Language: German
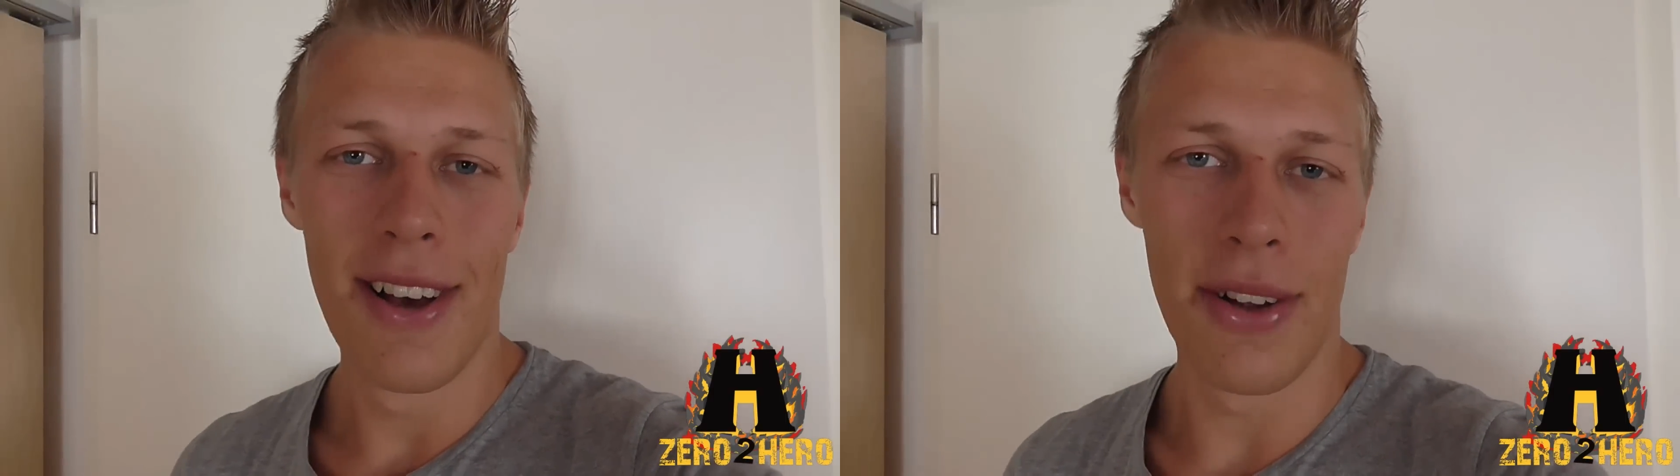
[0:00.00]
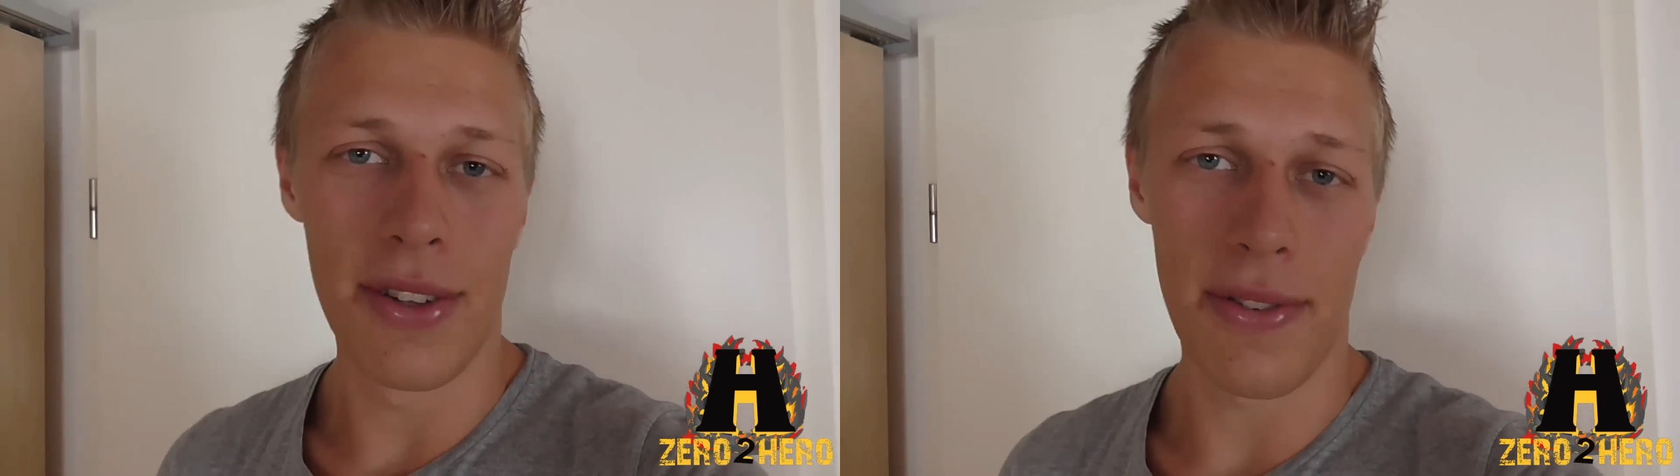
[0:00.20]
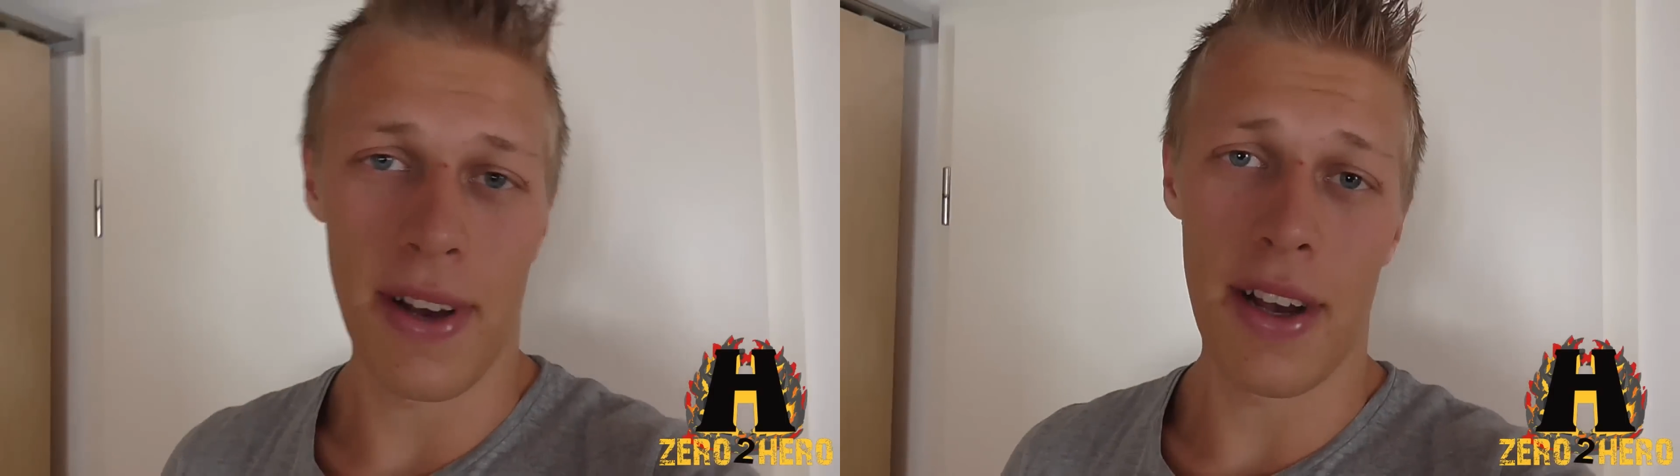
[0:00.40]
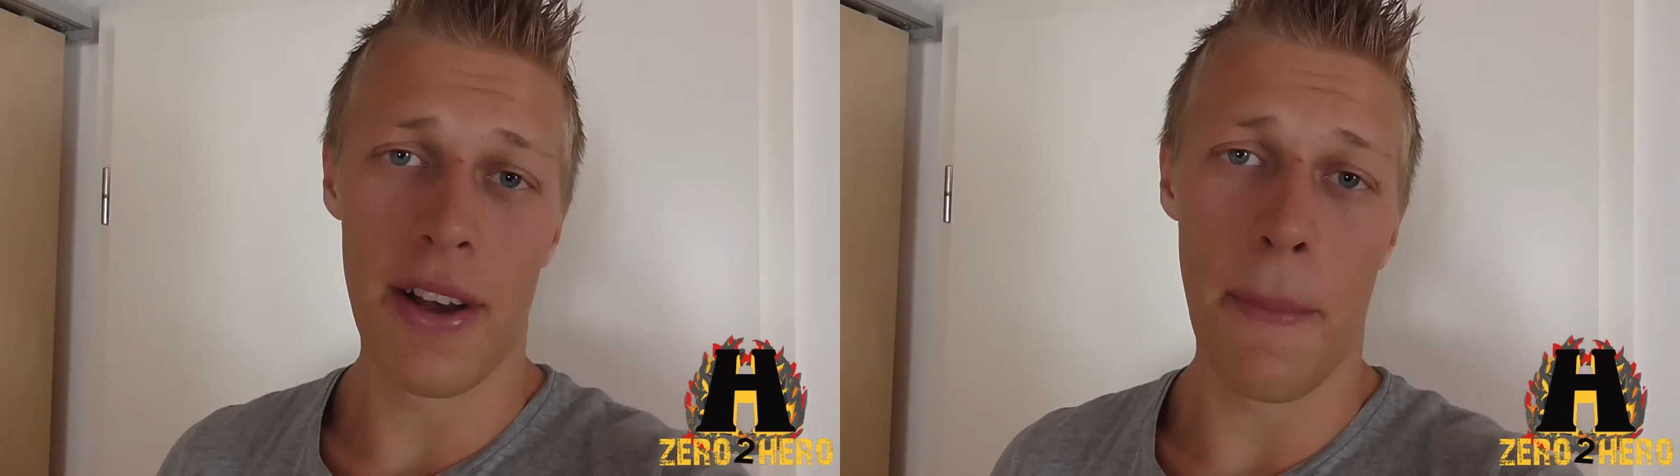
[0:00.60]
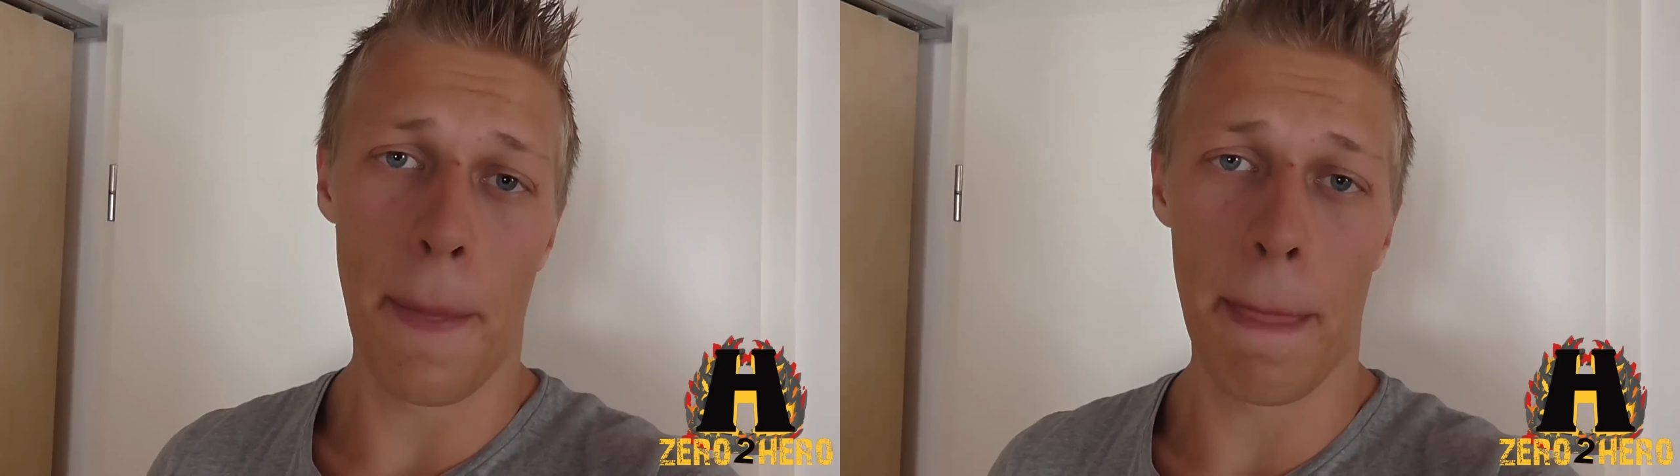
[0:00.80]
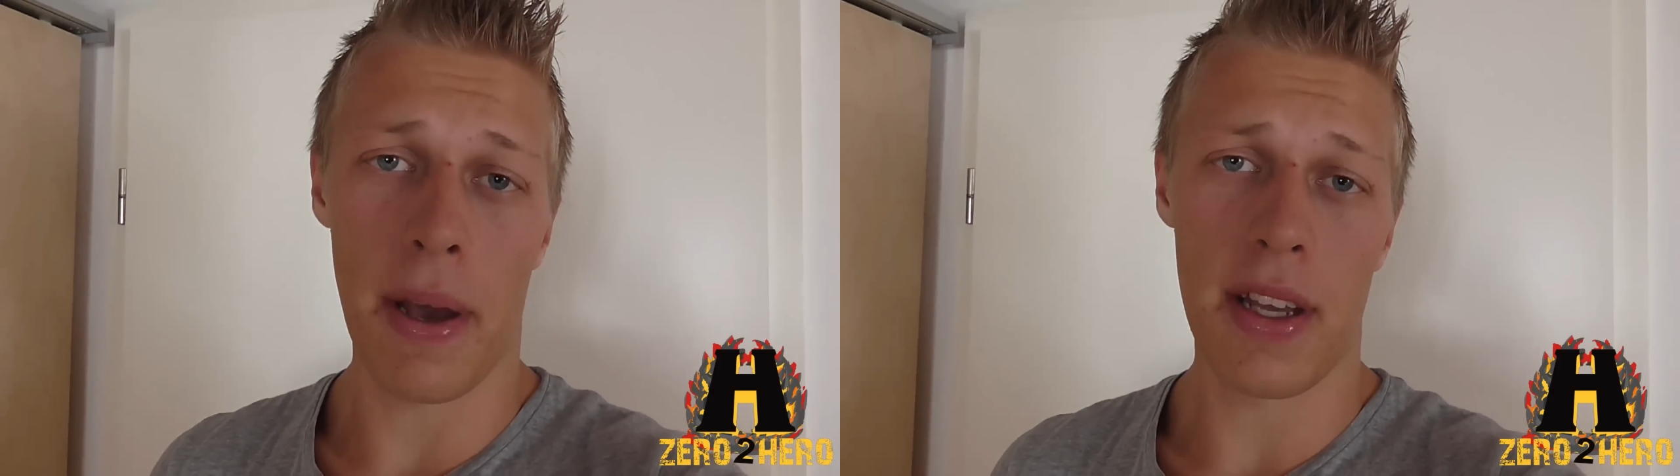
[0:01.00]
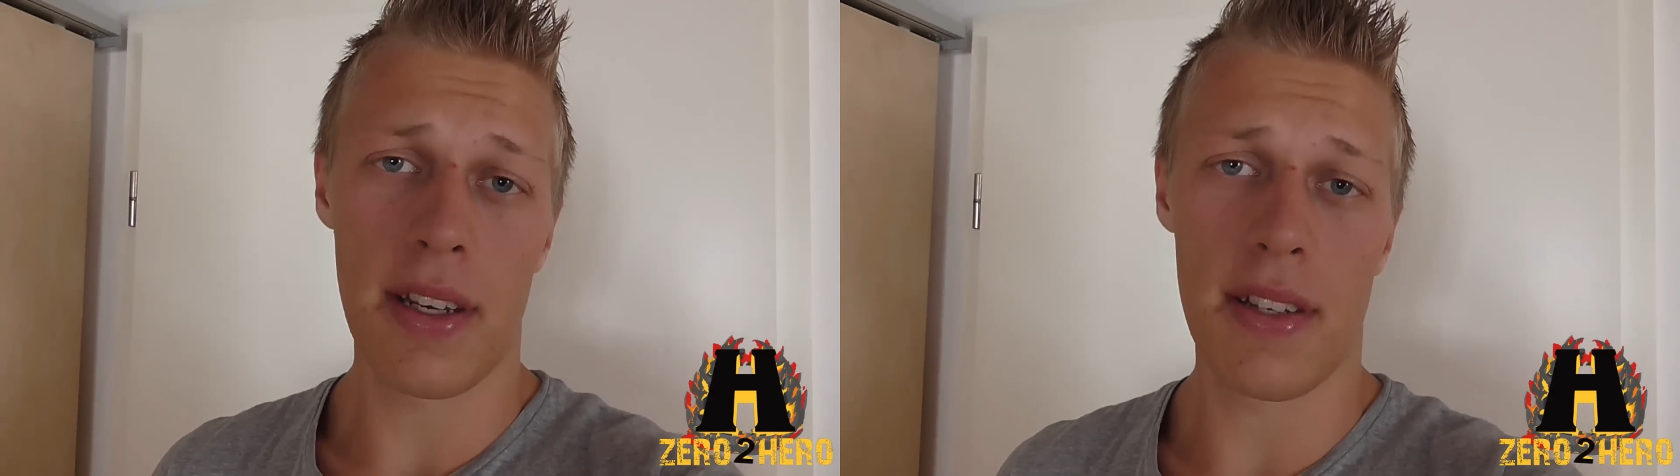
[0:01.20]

Und zwar ähm, mache ich